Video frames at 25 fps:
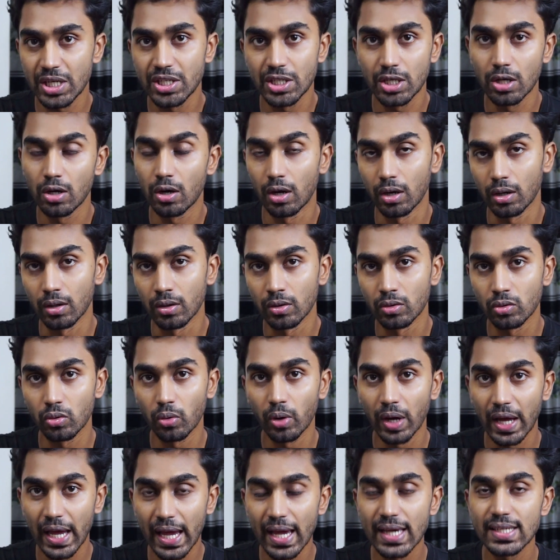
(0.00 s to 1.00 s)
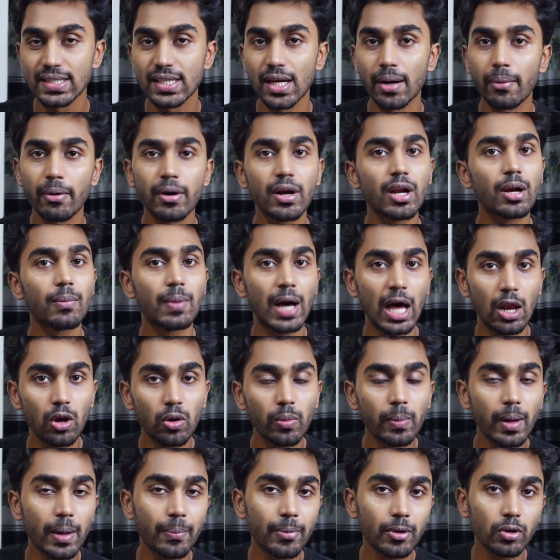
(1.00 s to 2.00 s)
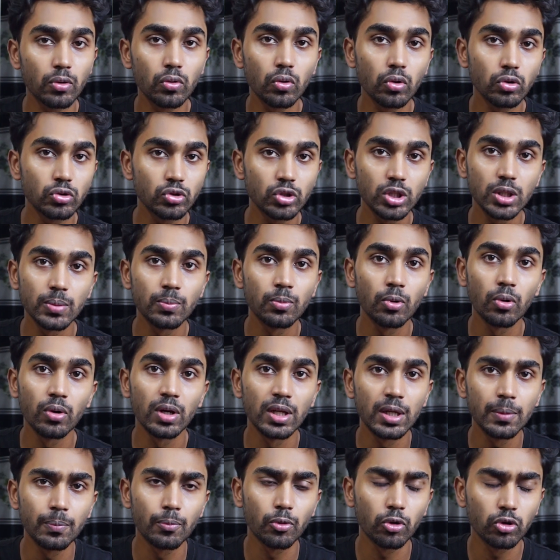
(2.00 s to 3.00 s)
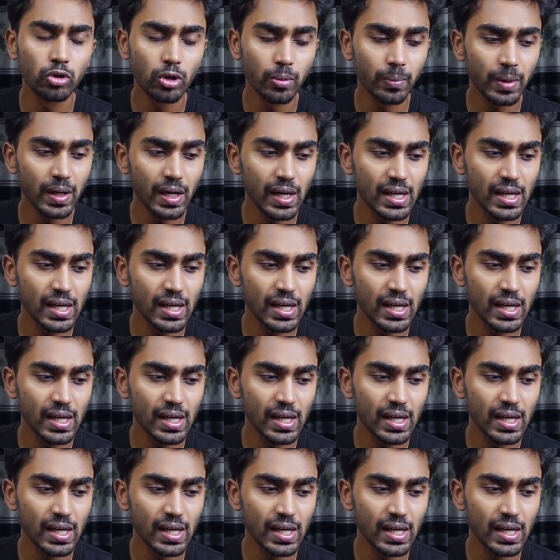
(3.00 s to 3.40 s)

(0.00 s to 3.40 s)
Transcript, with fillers: বেশি হয় তো এই সিনেমাটার ভালো ব্যাপারগুলো যদি বলি প্রথমে